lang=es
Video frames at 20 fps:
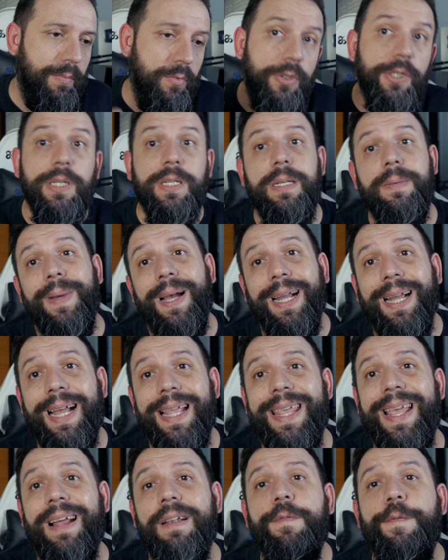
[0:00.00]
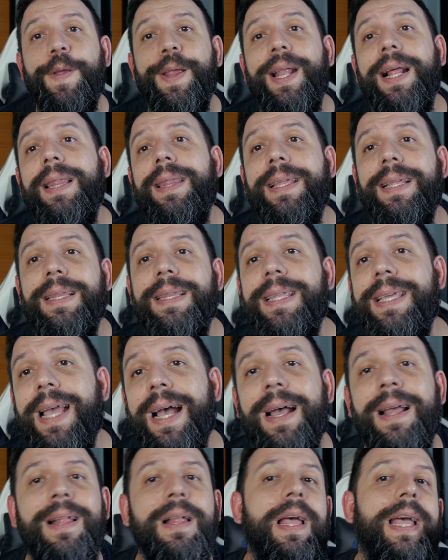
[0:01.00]
muchísima caña al final del
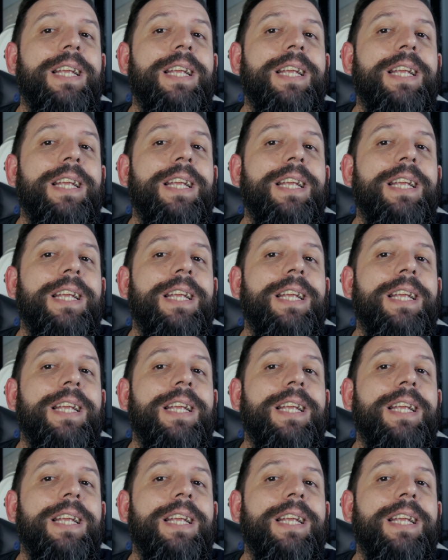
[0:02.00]
día,